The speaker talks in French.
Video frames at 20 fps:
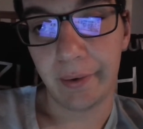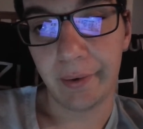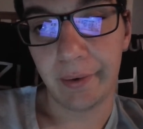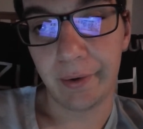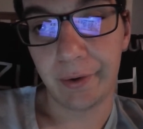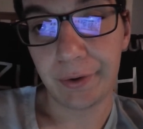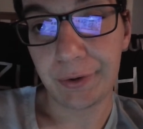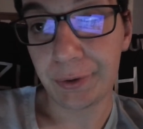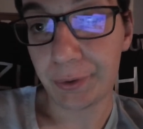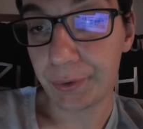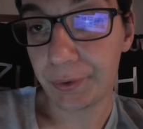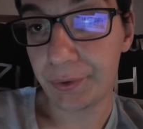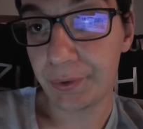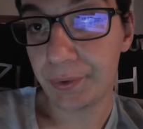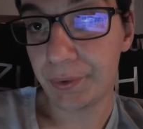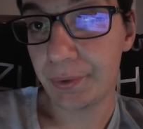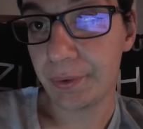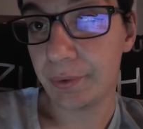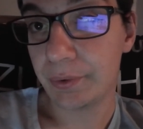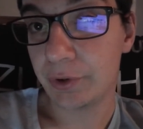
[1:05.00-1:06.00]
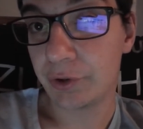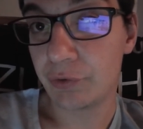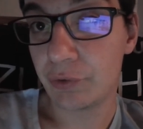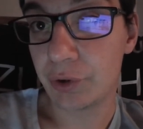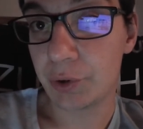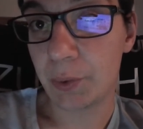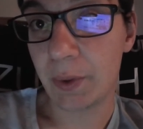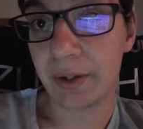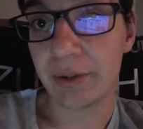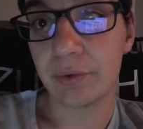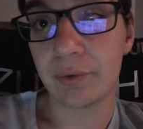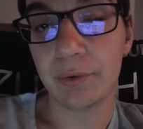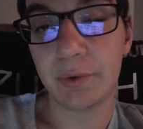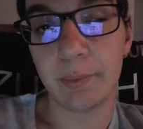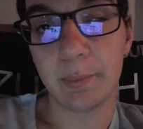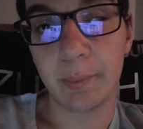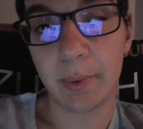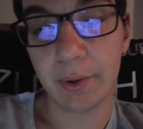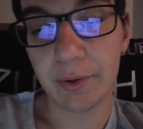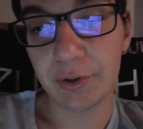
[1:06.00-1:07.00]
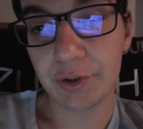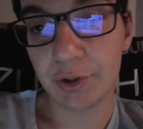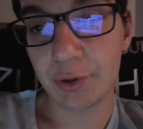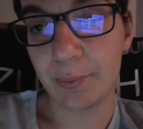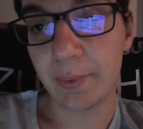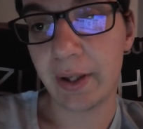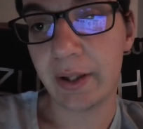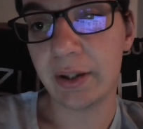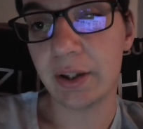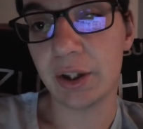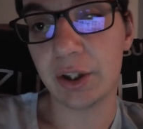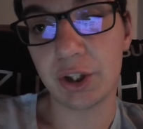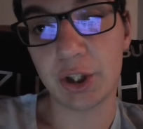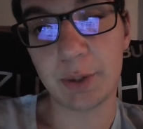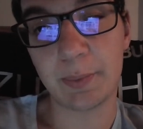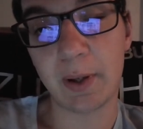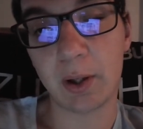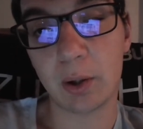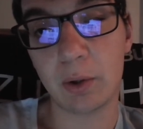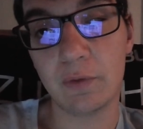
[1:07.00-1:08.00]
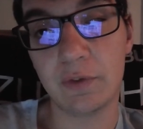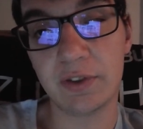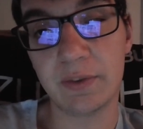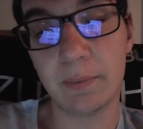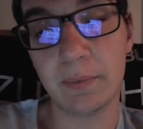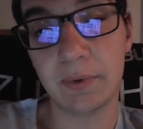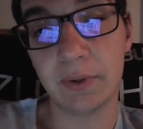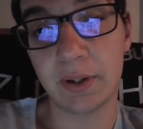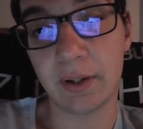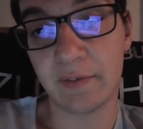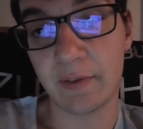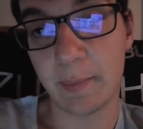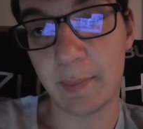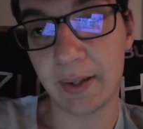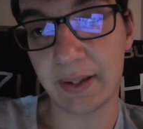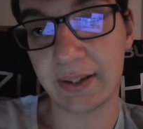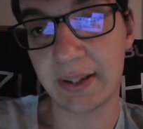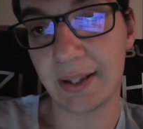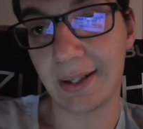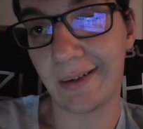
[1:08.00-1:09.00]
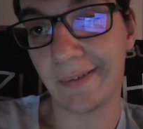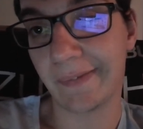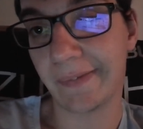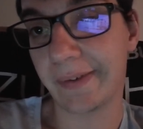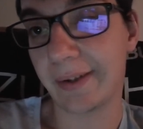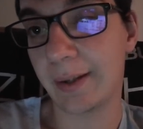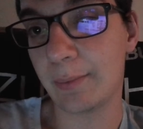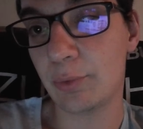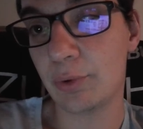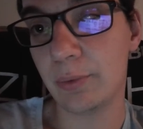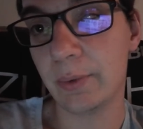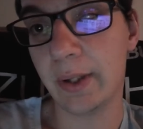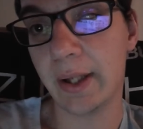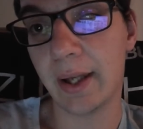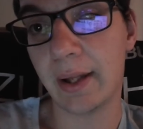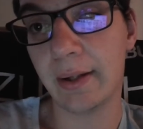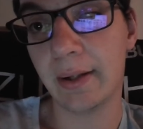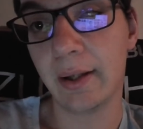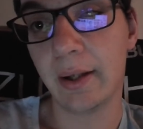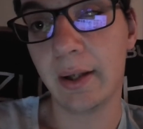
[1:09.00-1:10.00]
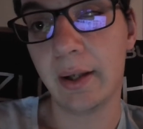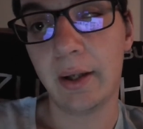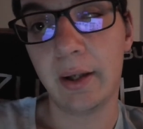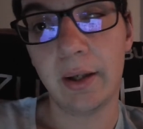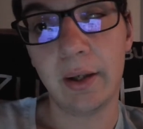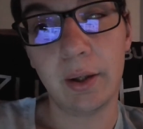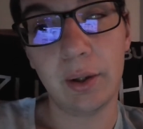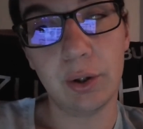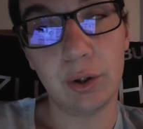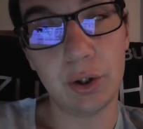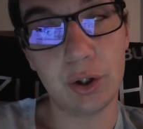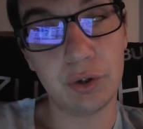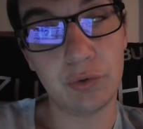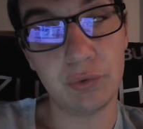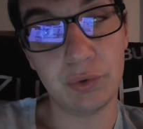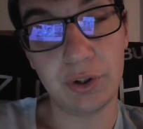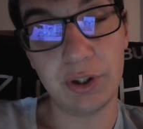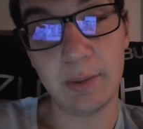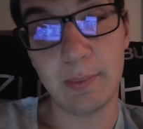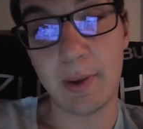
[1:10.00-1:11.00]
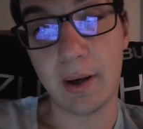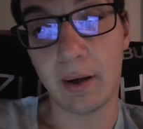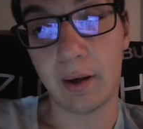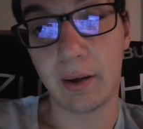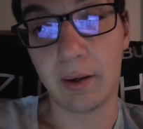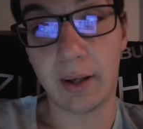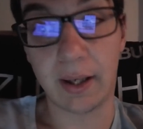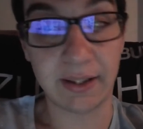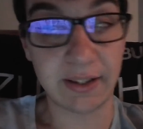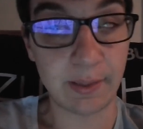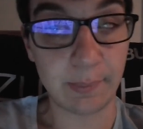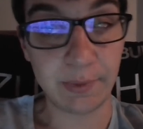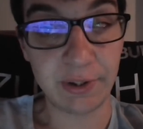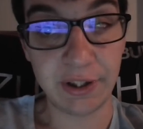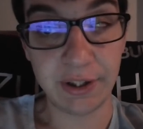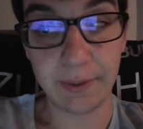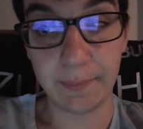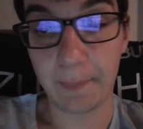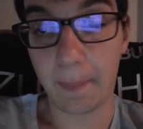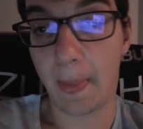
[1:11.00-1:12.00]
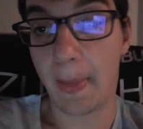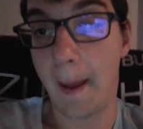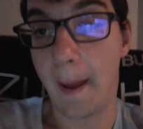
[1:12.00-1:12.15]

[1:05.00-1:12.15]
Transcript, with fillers: Euh, sur ce, je vous souhaite une bonne semaine. J'espère que vous avez passé un très bon week-end. Et je vous dis bah, à samedi.